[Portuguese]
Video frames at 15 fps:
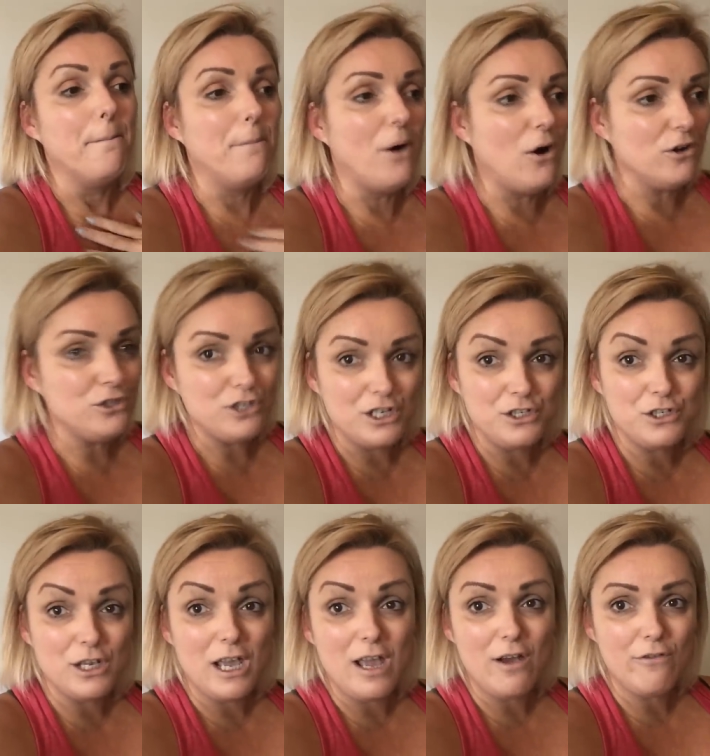Bom,
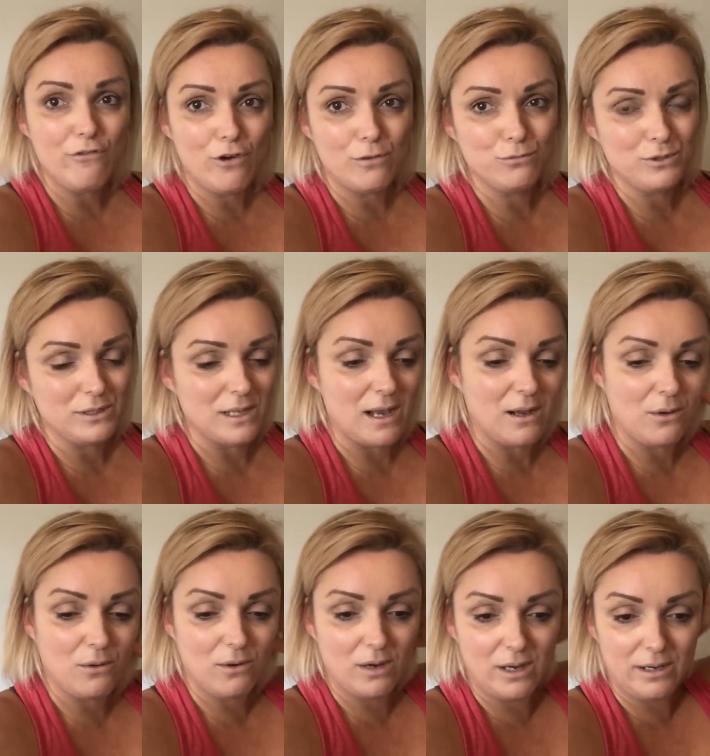gente, eu vou almoçar
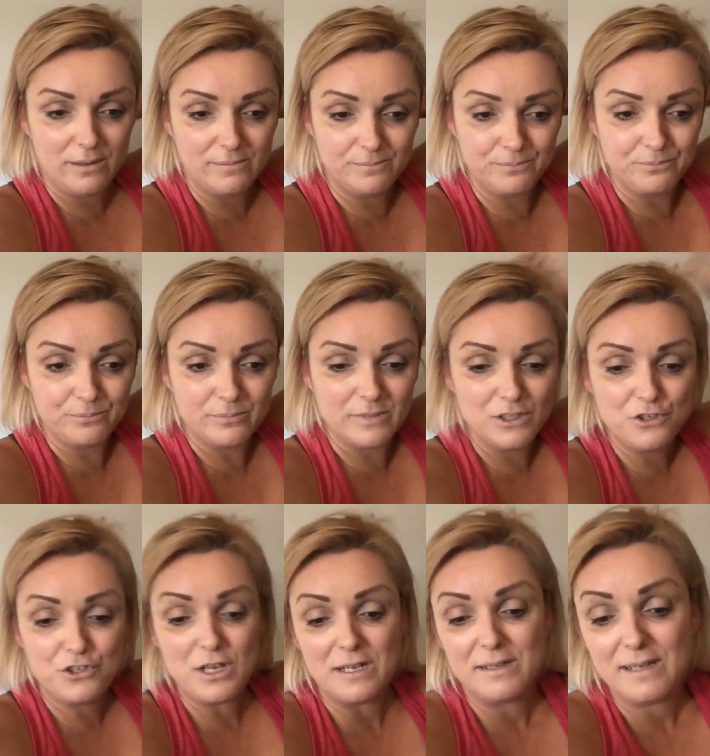agora.
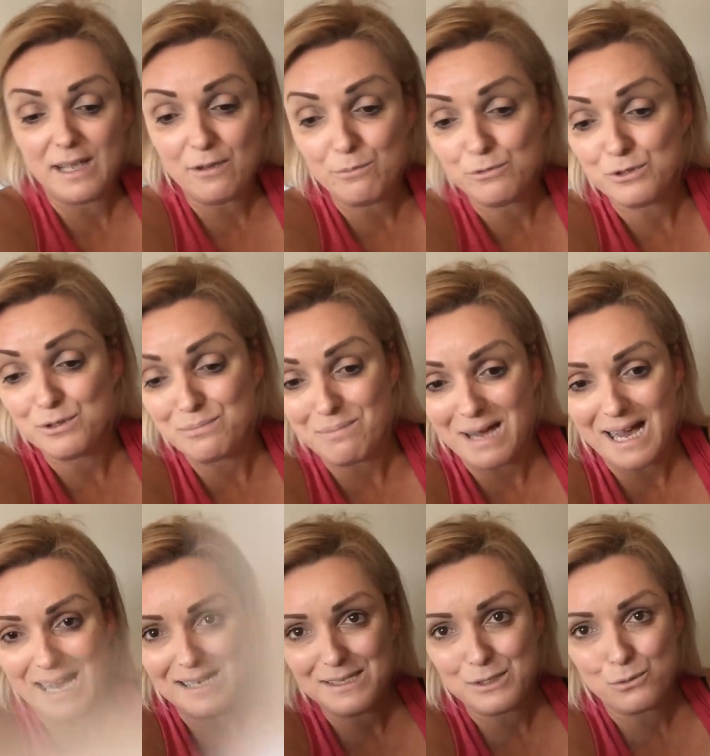Já temos
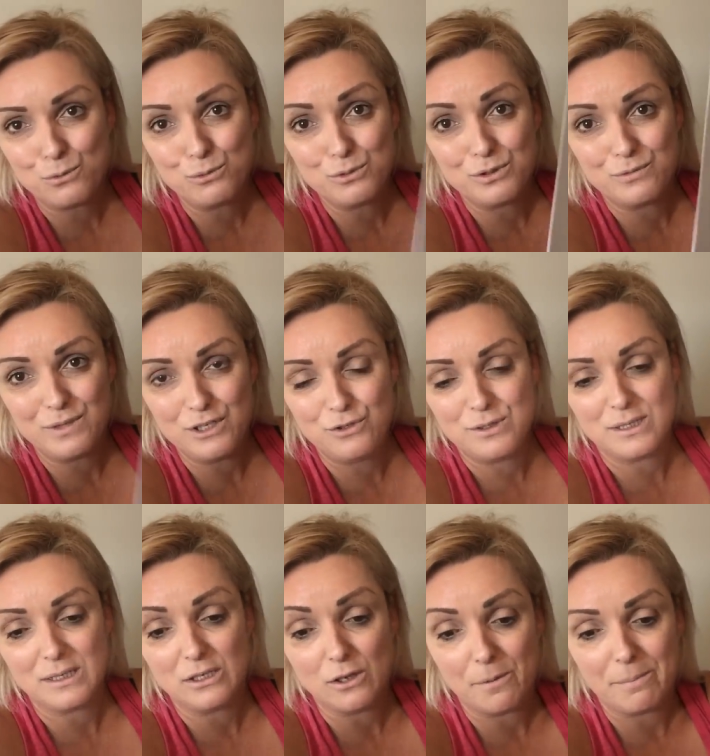mais alguns vídeos
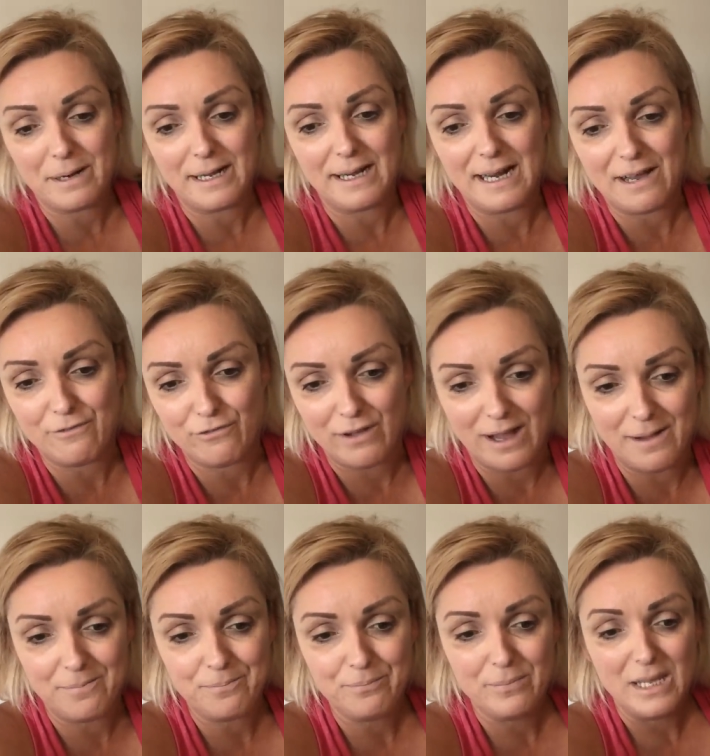aqui ó para
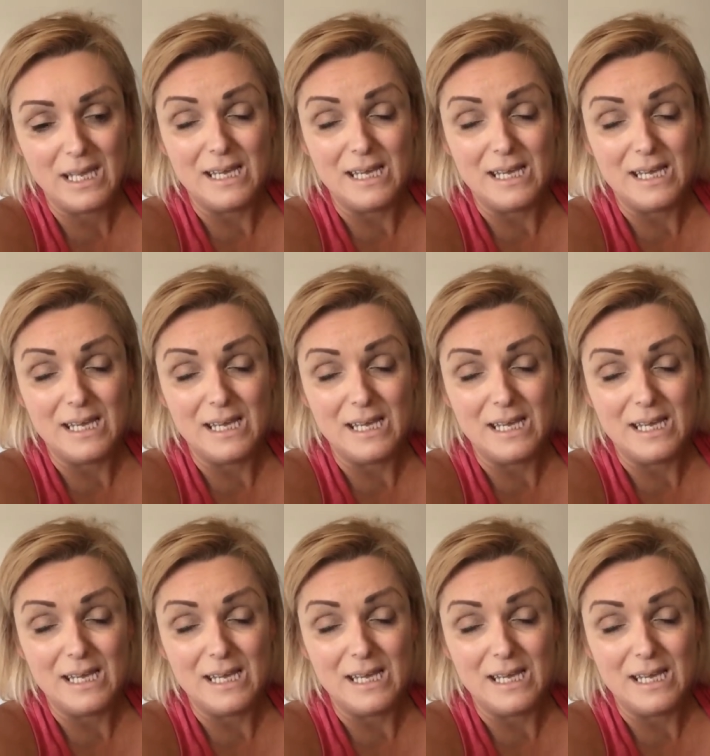gravar.